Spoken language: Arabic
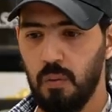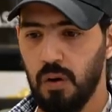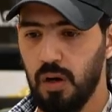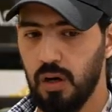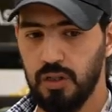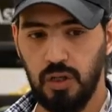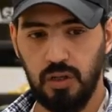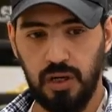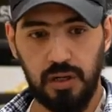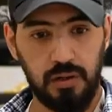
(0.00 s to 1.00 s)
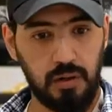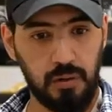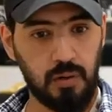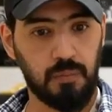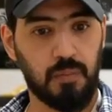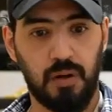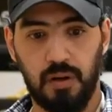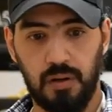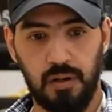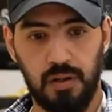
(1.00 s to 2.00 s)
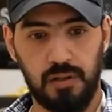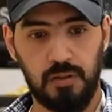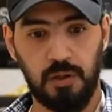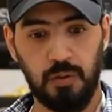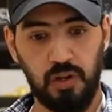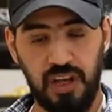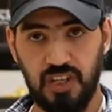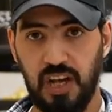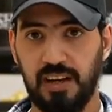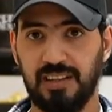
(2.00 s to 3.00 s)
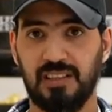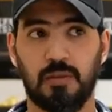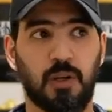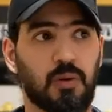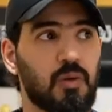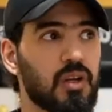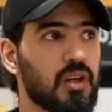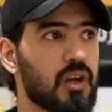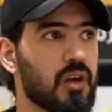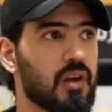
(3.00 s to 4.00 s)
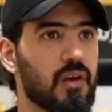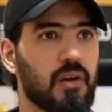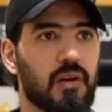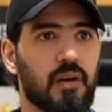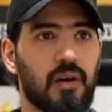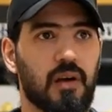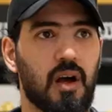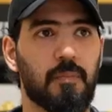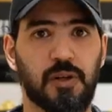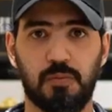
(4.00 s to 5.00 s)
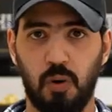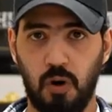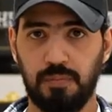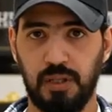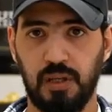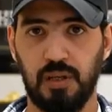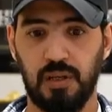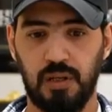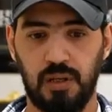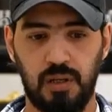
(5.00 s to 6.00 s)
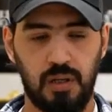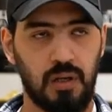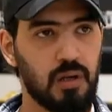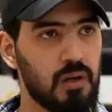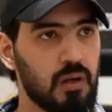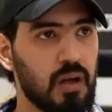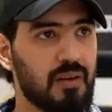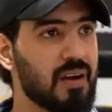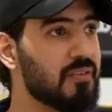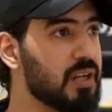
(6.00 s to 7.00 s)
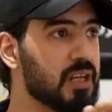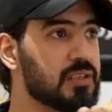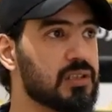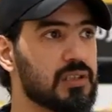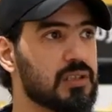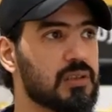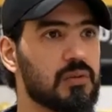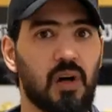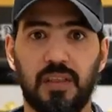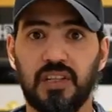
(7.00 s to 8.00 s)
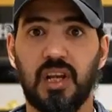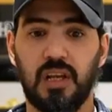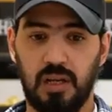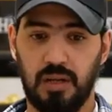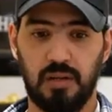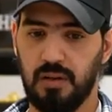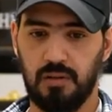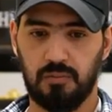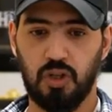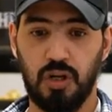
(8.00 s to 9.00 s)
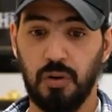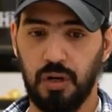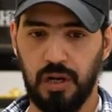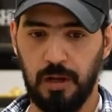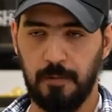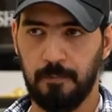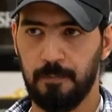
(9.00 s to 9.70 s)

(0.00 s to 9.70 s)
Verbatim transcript: وشكرا انكم آه، سمحتوا لي اشارك سمحتوا لي آه، ابرز موهبتي امام الناس وهذا شيء يعني تشكرون عليه